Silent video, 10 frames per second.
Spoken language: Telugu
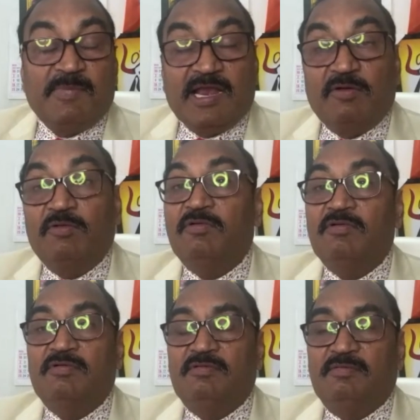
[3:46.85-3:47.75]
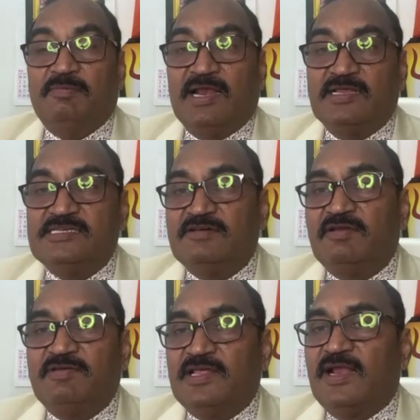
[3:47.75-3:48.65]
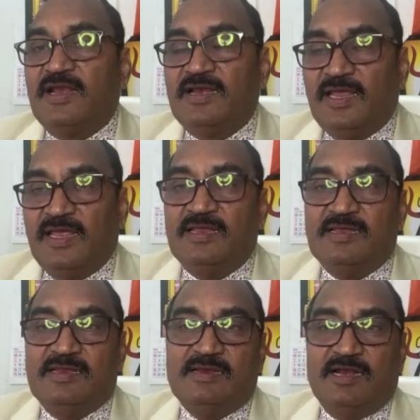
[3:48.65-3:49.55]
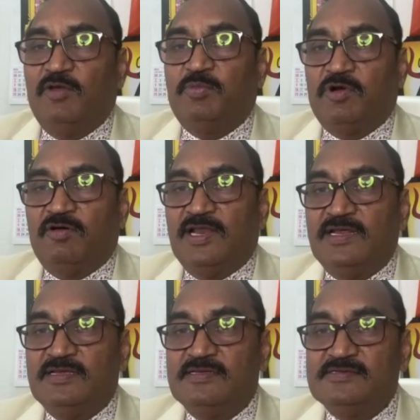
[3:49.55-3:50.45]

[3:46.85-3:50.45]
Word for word: మనం మన జీవన విధానాన్ని నడుపుకోవాలి